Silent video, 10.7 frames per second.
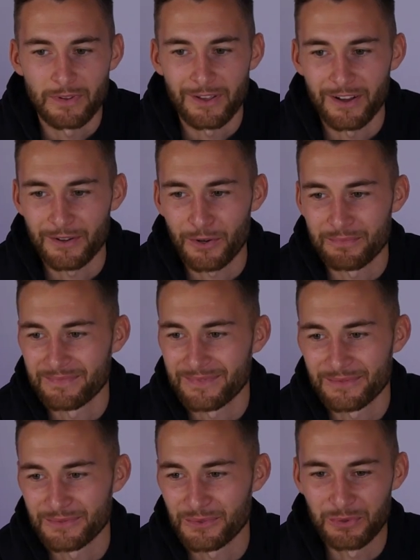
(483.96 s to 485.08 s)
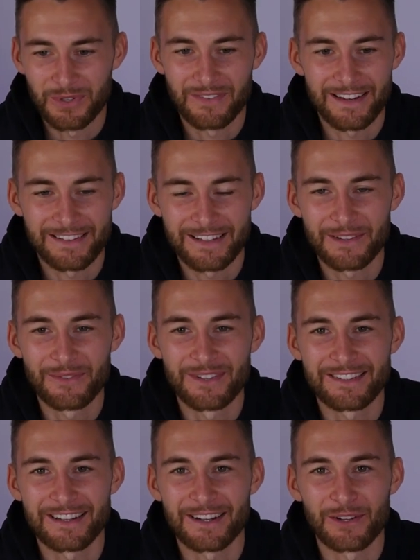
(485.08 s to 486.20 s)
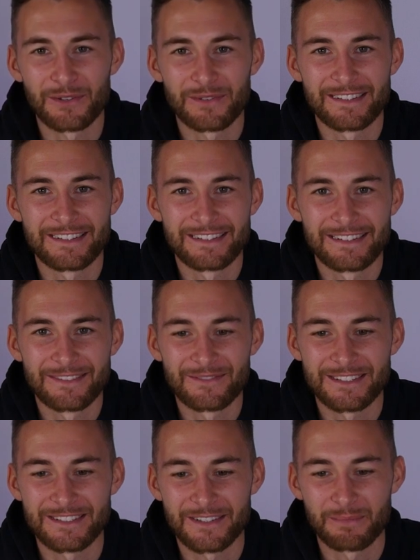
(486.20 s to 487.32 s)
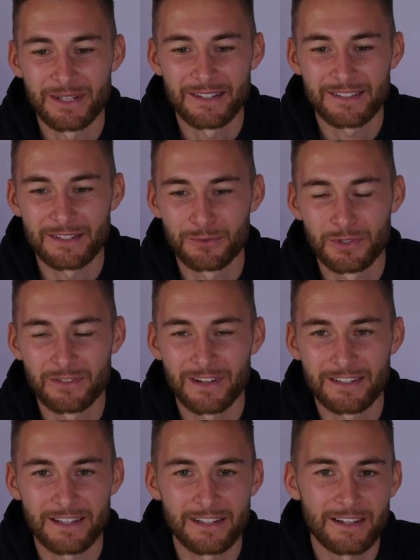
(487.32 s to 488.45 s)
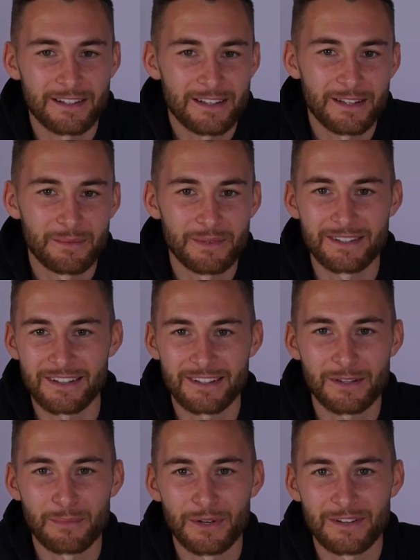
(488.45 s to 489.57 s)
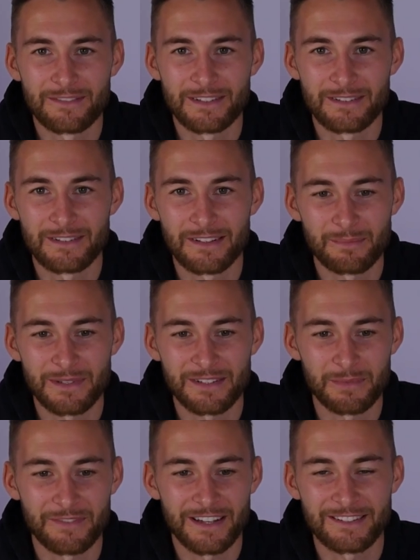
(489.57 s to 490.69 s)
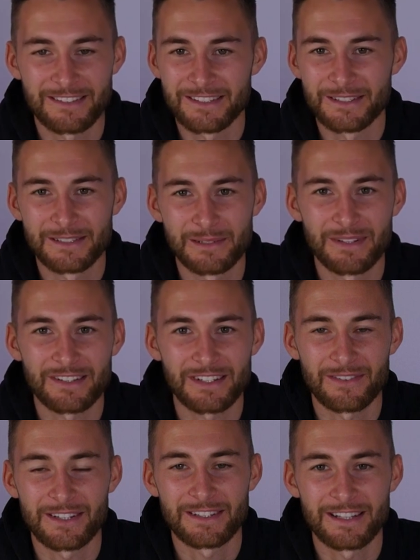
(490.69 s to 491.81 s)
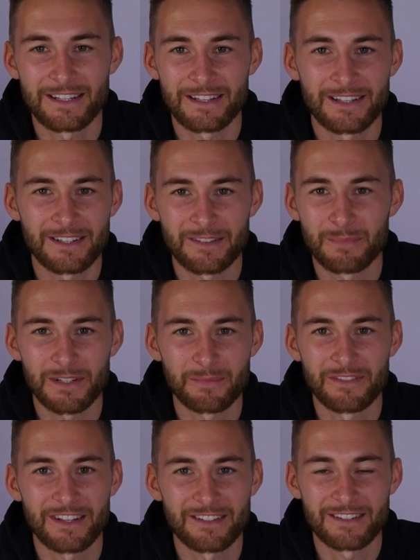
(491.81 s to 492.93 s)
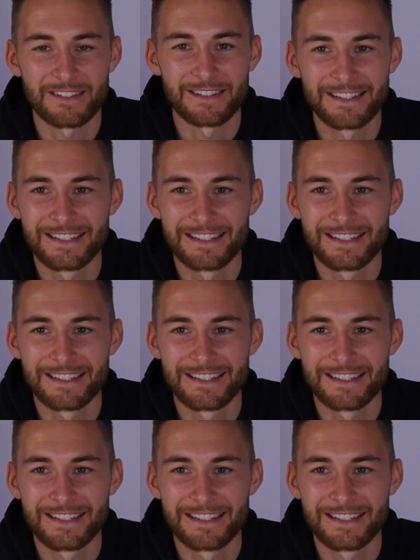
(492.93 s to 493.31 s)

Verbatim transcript: Ja, gute Qualität, würde ich sagen. Also wenn, wenn das billigste gute Qualität hat, dann nehme ich das, aber wenn das bestbewertete die bessere Qualität hat, dann das bestbewerteste.